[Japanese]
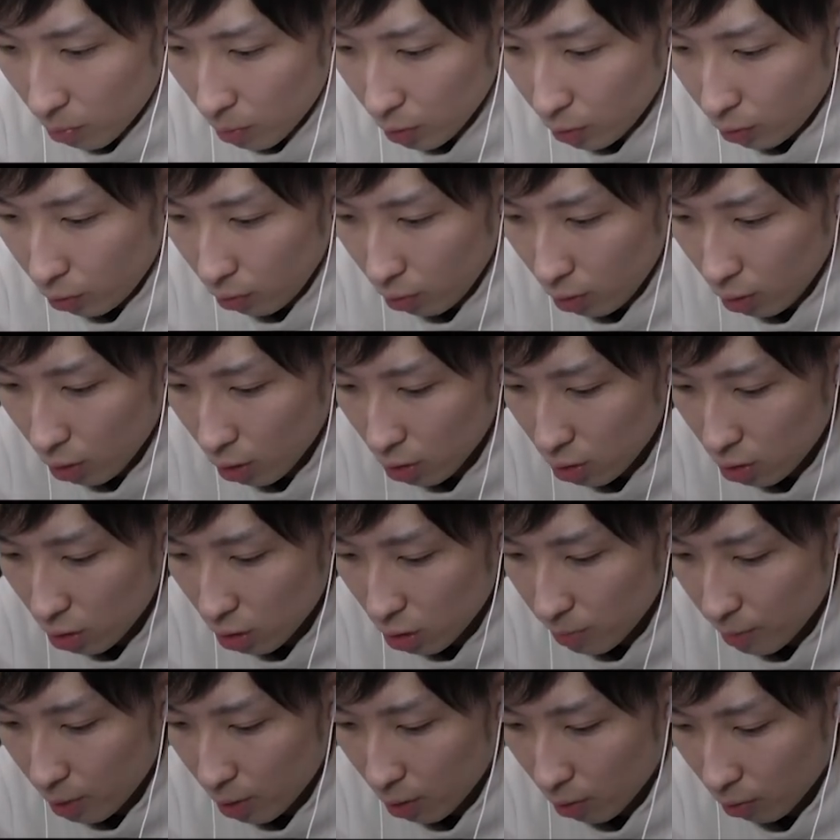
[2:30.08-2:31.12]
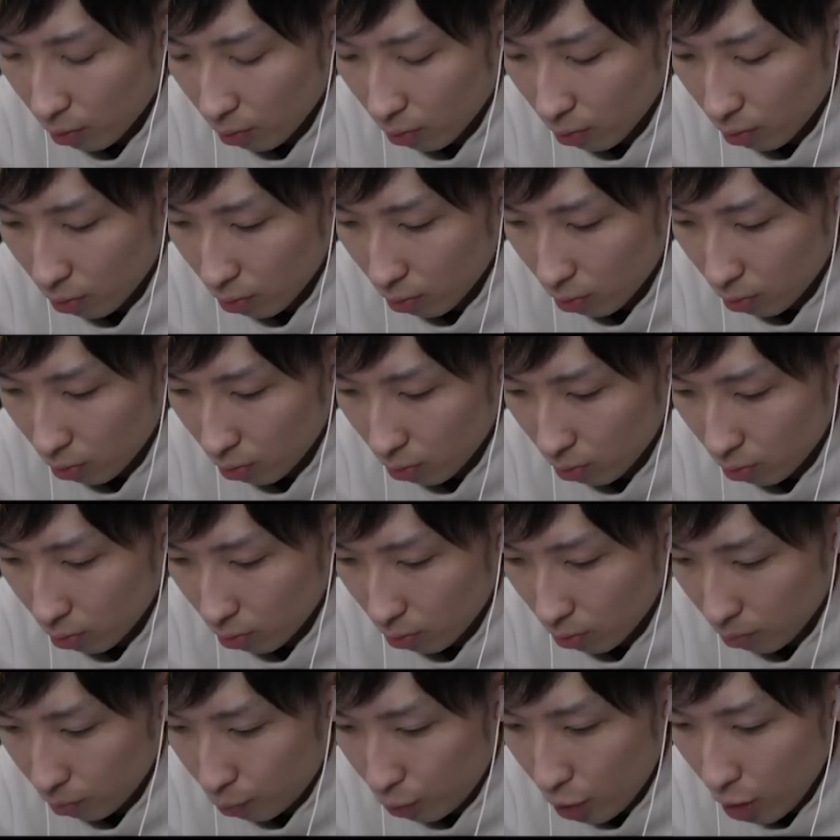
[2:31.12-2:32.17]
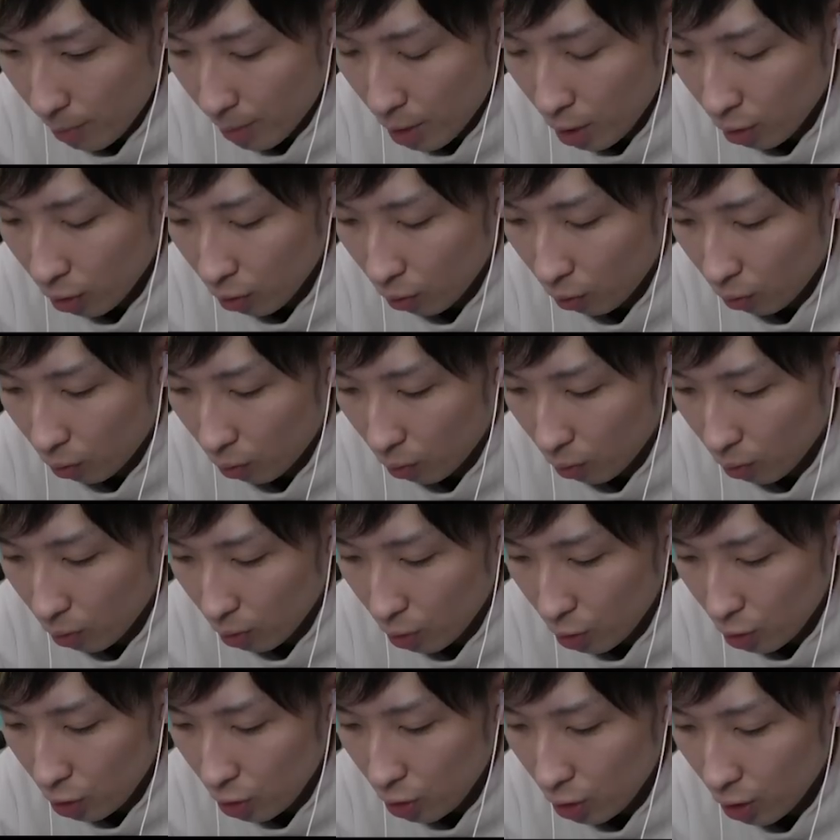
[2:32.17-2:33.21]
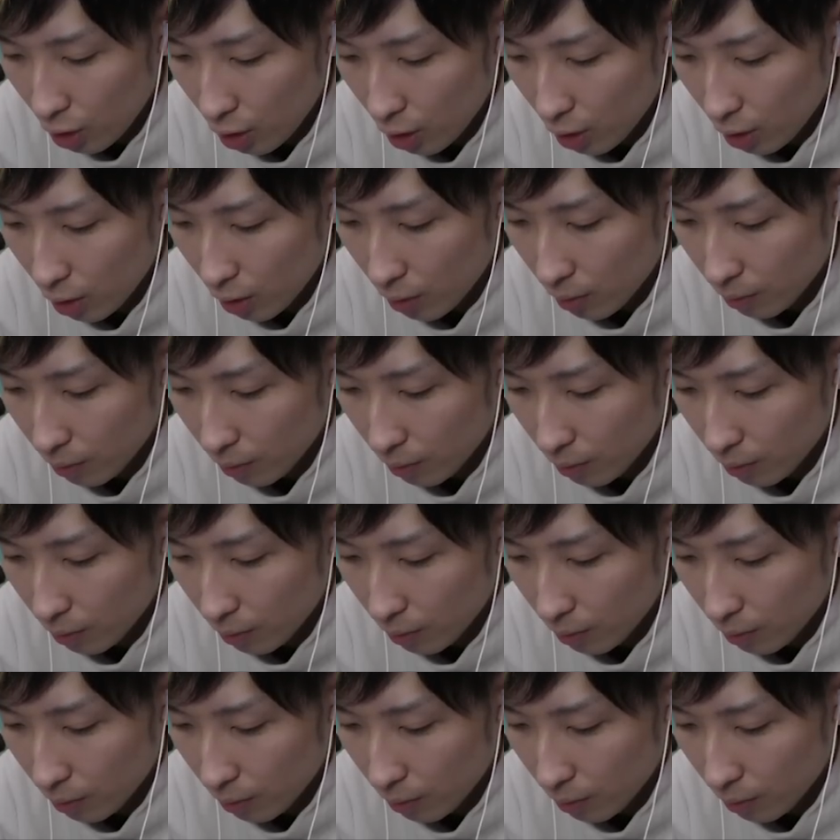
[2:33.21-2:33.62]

どんな感じで始まるの？プレイヤー名変更。いいえ。